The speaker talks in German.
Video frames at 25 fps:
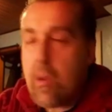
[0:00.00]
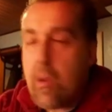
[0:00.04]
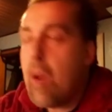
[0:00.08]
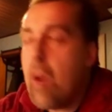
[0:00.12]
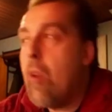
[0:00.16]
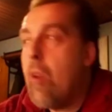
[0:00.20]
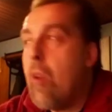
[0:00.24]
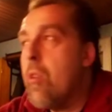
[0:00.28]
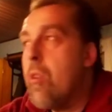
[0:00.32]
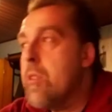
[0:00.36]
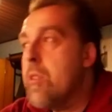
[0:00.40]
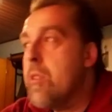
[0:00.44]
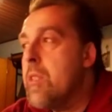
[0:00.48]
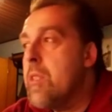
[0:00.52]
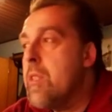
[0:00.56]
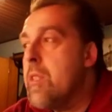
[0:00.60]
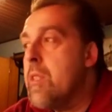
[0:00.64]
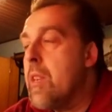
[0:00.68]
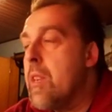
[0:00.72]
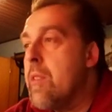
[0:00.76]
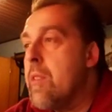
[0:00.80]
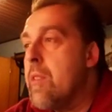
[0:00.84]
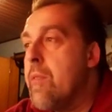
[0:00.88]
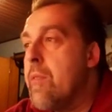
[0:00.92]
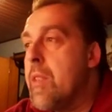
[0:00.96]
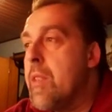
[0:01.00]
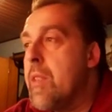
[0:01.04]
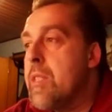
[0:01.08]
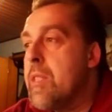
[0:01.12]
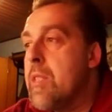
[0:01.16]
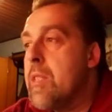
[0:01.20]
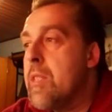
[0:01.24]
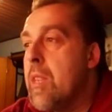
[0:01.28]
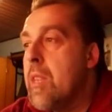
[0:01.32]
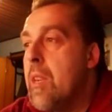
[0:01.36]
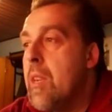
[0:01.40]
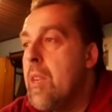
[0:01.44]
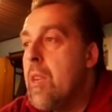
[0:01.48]
Auch die Sache,
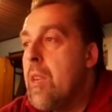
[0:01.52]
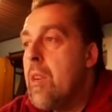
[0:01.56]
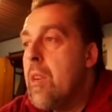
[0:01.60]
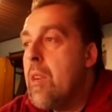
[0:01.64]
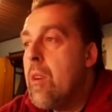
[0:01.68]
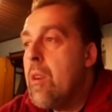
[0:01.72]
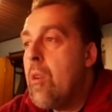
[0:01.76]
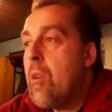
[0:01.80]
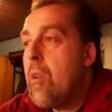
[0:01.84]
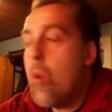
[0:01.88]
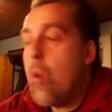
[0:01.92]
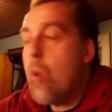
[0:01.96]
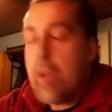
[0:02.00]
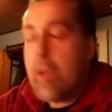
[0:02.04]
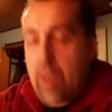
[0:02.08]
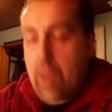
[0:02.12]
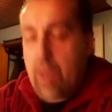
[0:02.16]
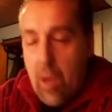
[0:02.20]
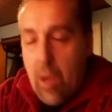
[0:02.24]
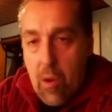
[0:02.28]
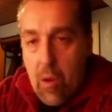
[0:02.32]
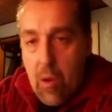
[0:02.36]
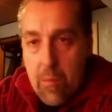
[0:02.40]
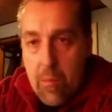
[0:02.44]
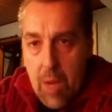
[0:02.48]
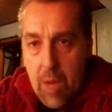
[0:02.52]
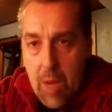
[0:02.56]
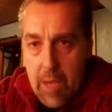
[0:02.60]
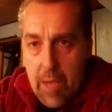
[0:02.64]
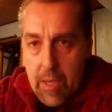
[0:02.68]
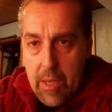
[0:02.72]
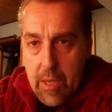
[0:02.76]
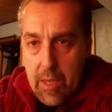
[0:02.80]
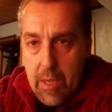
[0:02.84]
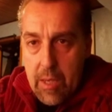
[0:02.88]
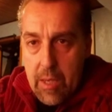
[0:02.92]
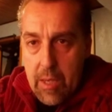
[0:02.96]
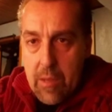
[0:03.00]
was euren Glauben
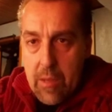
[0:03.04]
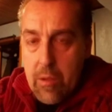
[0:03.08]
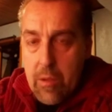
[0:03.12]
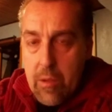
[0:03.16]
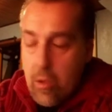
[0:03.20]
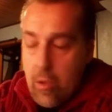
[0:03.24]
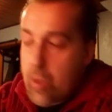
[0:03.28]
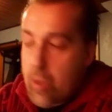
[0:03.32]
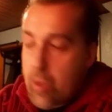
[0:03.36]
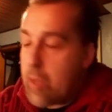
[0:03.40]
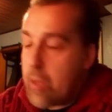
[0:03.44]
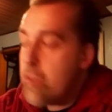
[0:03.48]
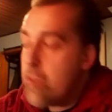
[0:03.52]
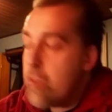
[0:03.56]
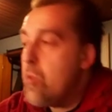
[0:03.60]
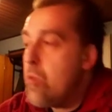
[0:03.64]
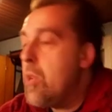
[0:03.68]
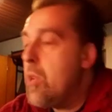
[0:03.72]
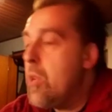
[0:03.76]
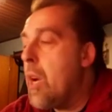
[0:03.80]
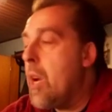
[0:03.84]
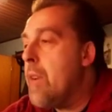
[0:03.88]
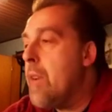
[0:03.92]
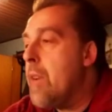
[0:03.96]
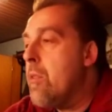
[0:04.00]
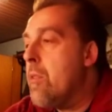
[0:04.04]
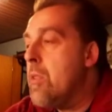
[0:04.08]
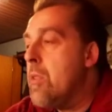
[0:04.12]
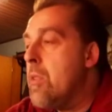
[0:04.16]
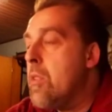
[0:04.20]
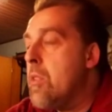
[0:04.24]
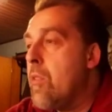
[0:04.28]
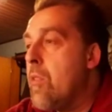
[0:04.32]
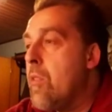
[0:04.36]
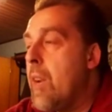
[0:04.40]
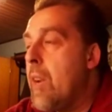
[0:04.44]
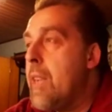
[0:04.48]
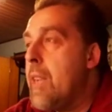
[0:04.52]
angeht, eure Gesundheit und
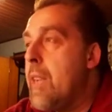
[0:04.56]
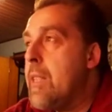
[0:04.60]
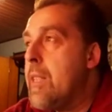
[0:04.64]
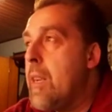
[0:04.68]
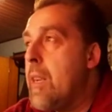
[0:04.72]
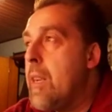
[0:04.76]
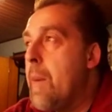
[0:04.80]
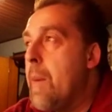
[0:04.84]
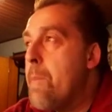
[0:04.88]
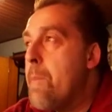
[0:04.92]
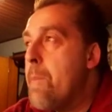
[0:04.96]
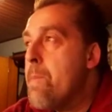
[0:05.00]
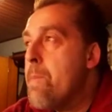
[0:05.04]
so weiter.